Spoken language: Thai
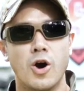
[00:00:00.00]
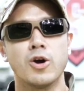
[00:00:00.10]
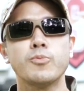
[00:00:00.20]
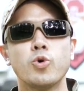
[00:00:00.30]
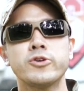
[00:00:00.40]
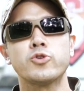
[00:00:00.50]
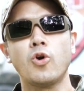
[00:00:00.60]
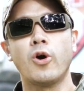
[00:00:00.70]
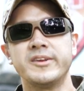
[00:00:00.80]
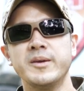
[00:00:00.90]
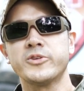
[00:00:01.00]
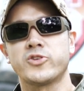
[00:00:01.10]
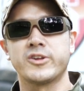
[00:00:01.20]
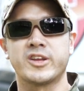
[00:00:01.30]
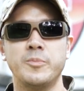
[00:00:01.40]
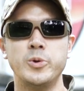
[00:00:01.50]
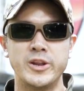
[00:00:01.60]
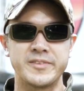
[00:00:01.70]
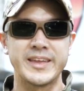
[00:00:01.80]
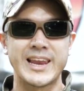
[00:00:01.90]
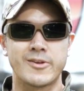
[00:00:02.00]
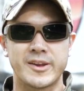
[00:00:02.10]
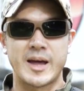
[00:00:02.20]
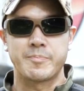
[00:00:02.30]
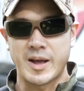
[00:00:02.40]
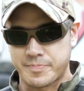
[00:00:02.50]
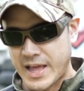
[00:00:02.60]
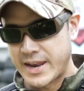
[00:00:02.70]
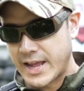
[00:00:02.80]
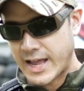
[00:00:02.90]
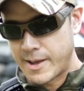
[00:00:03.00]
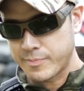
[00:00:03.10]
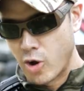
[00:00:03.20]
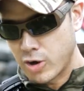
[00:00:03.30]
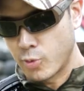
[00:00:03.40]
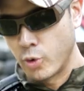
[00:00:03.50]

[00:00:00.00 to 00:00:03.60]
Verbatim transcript: ขอขอบคุณทุกคนที่มาจอยคอมมูนิตี้เราระดับกับตันนะครับ ขอขอบ